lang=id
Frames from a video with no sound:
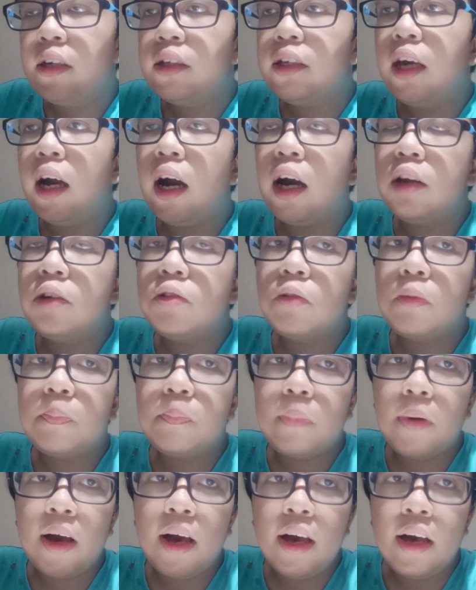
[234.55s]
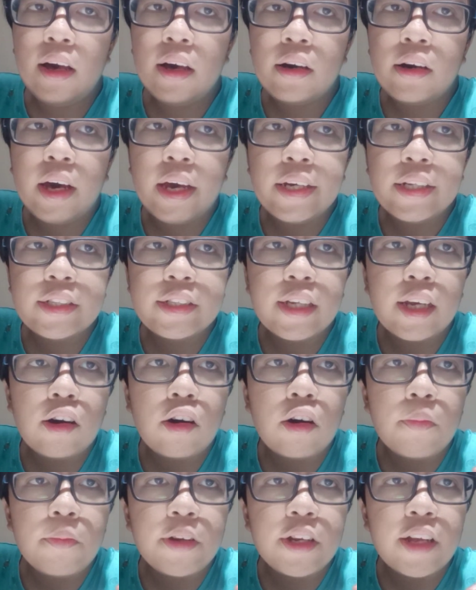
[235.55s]
jangan lupa like
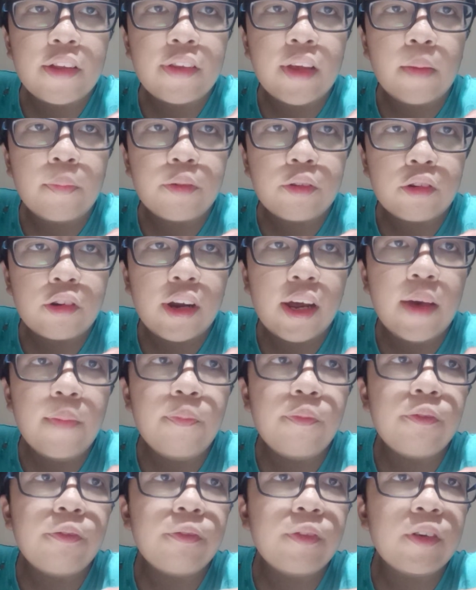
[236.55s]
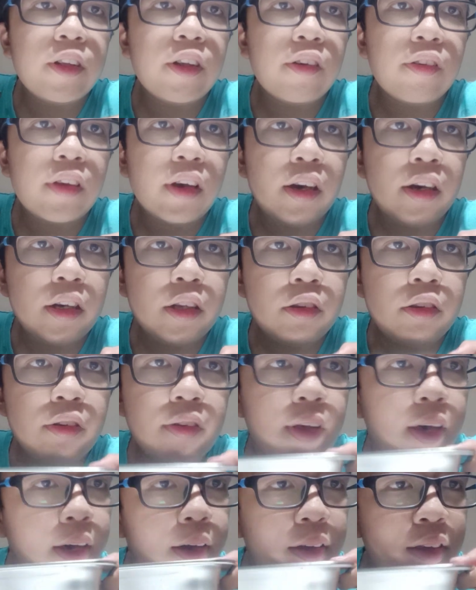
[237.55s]
share komen dan subscribe video saya itu
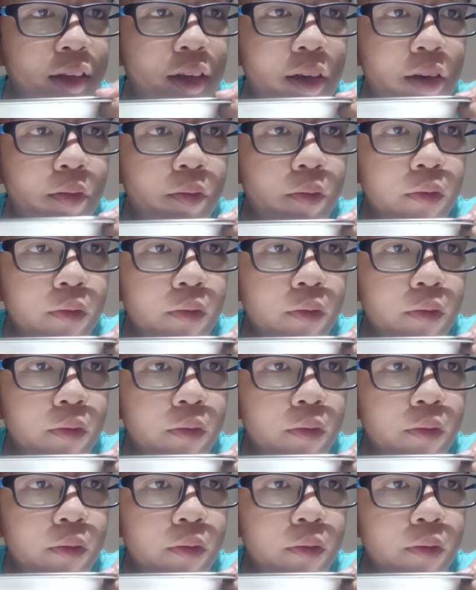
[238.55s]
saya ini